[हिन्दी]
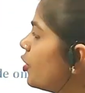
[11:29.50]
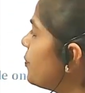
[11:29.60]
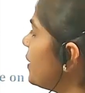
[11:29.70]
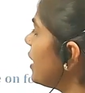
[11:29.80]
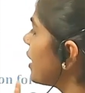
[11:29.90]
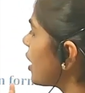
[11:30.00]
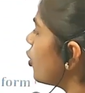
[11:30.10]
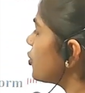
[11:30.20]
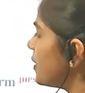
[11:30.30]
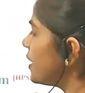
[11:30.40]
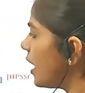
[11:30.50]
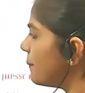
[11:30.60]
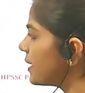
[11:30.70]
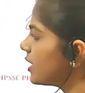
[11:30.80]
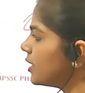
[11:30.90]
कोई भी अकाउंट में
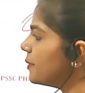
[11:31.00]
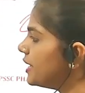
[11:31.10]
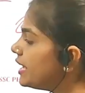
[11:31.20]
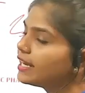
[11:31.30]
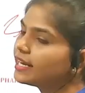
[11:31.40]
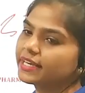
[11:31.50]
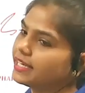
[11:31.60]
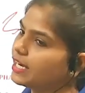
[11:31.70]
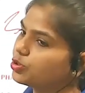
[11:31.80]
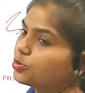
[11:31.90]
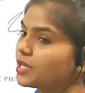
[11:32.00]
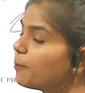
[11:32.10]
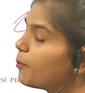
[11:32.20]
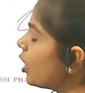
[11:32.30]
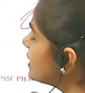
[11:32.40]
यहाँ पर गड़बड़ी की है तो
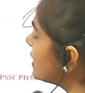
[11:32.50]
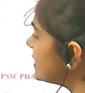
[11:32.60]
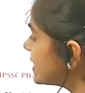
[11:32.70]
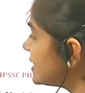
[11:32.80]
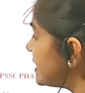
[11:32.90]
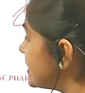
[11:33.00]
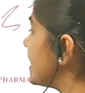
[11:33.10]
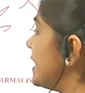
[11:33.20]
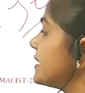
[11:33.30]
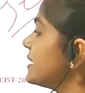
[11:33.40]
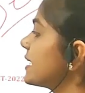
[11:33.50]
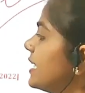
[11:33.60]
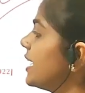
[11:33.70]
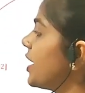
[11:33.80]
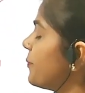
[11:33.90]
मतलब बहुत रिस्की चीज़ है देख
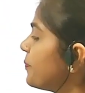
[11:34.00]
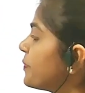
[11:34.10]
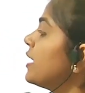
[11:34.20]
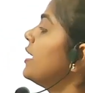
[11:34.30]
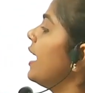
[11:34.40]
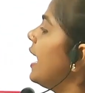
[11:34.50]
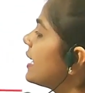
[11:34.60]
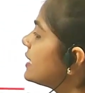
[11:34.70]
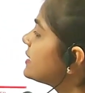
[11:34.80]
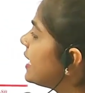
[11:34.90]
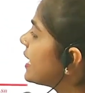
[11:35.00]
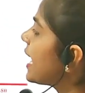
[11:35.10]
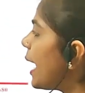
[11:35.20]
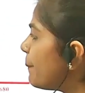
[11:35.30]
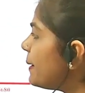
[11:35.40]
सकते हैं आगे
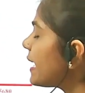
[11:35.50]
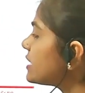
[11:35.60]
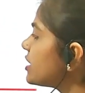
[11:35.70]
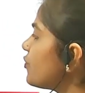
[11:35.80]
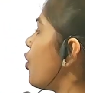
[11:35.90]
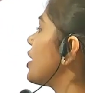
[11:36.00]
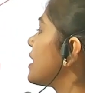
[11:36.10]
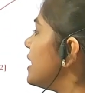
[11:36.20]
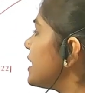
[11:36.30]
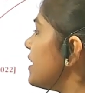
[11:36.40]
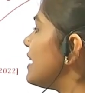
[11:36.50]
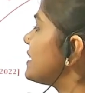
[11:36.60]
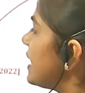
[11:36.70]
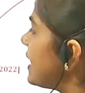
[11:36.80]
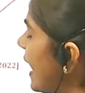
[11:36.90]
चलेंगे एप्लीकेशन फॉर
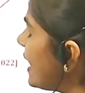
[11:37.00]
कल्टीवेशन